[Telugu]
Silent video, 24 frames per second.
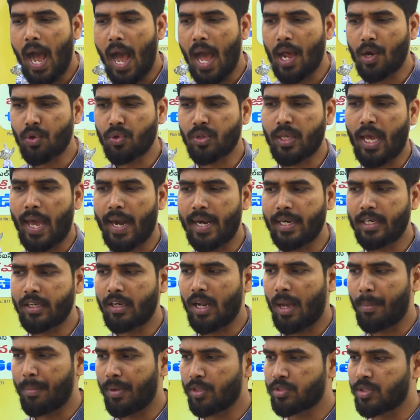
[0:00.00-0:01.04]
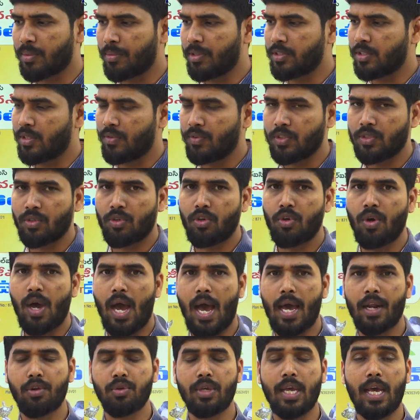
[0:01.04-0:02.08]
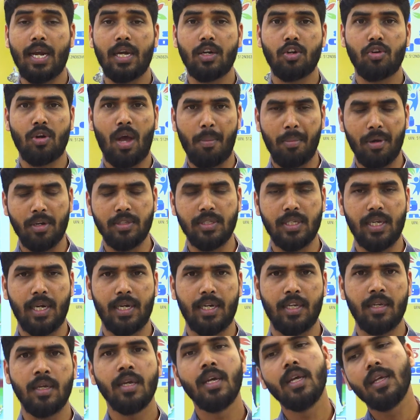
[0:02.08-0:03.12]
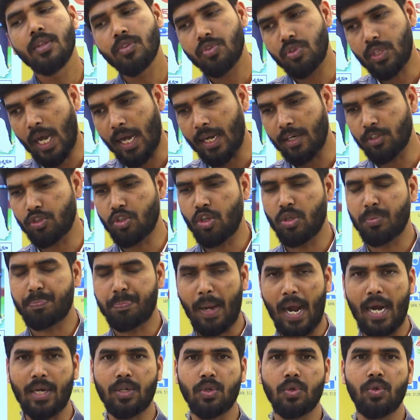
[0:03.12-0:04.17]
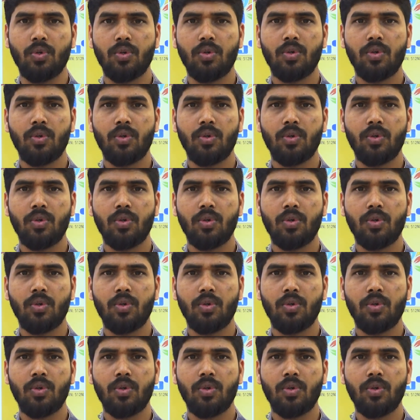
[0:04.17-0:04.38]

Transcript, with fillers: ఆరు గ్యారంటీలు అమలు సంబంధించిన విషయంలో ఆరు గ్యారంటీలు అమలు చేయండి దానితో పాటు